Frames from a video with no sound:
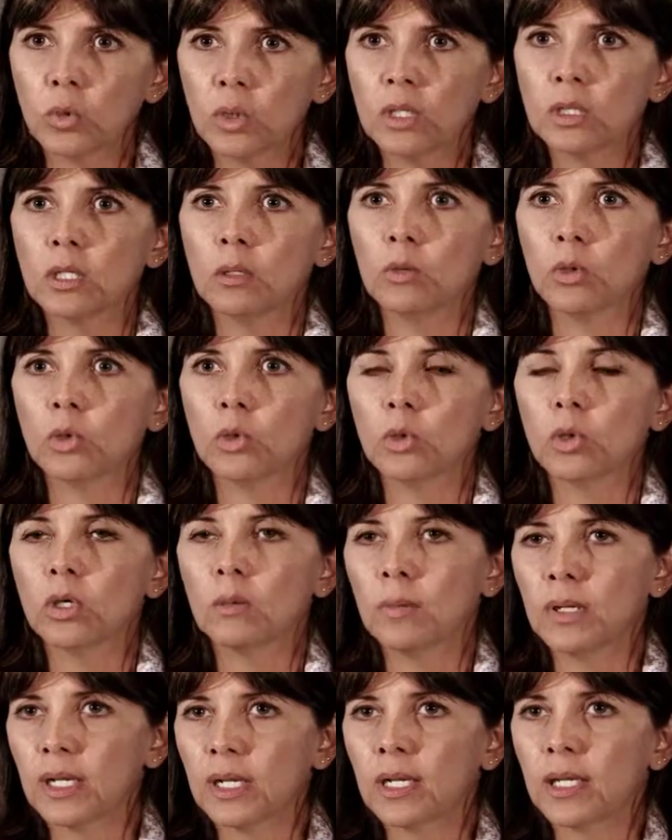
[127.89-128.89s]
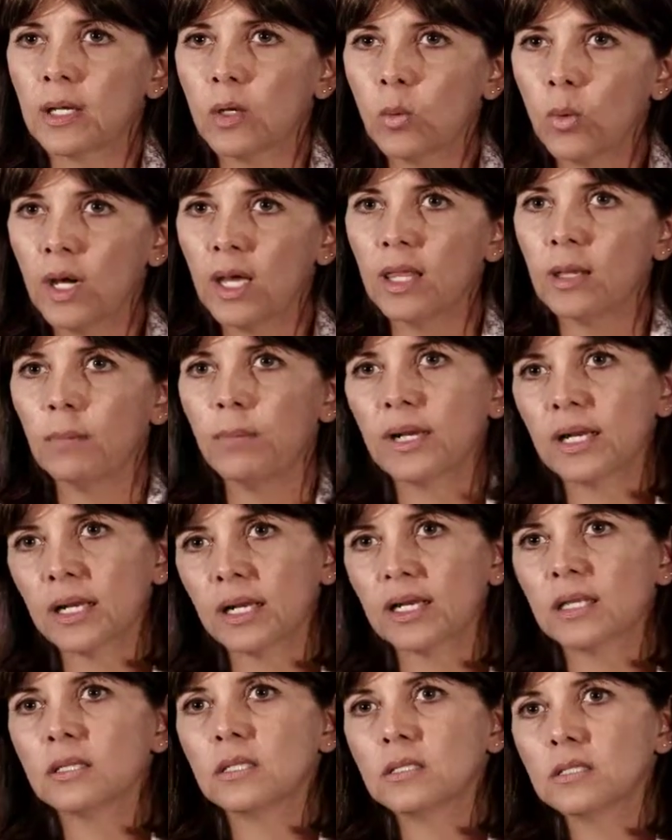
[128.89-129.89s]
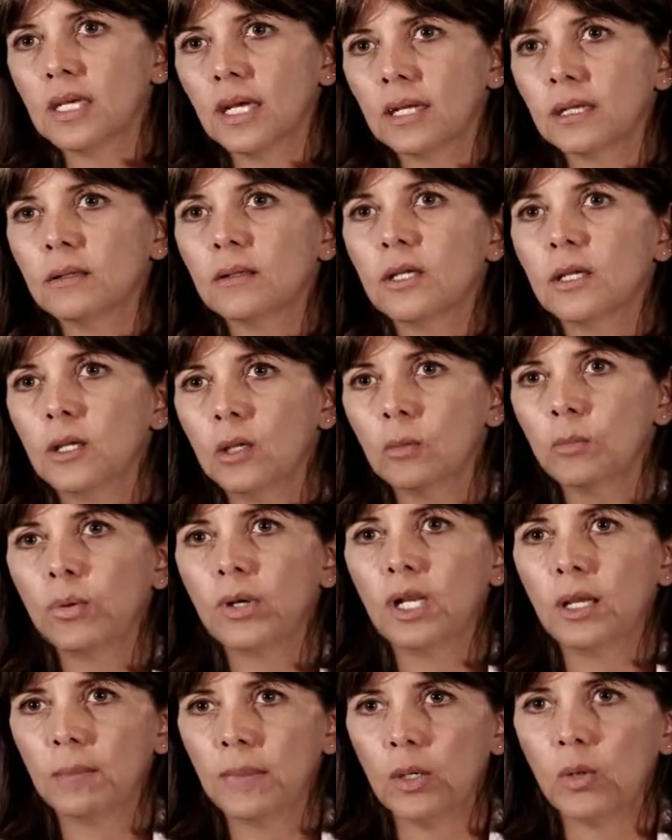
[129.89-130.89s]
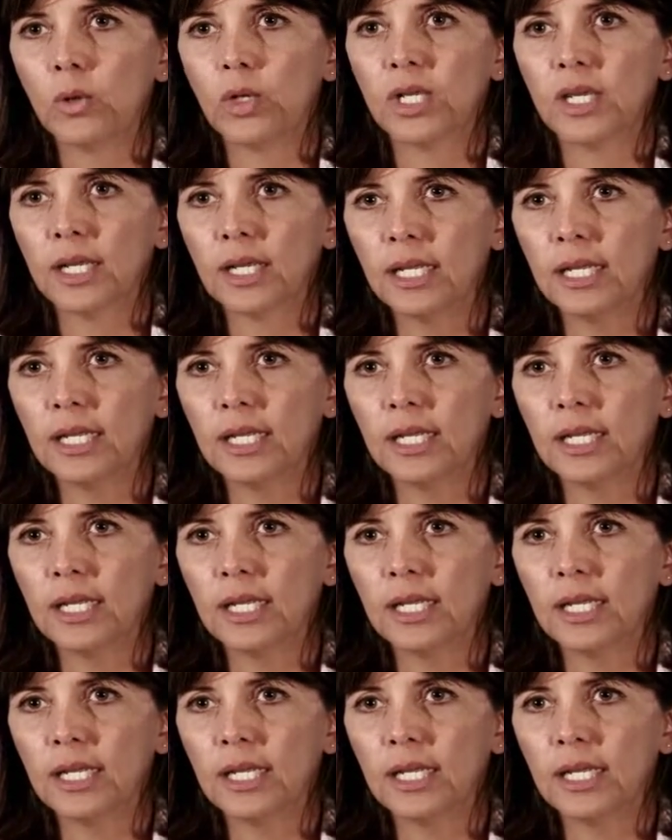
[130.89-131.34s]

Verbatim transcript: con antibiótico de manera adecuada para garantizar pues, la mejoría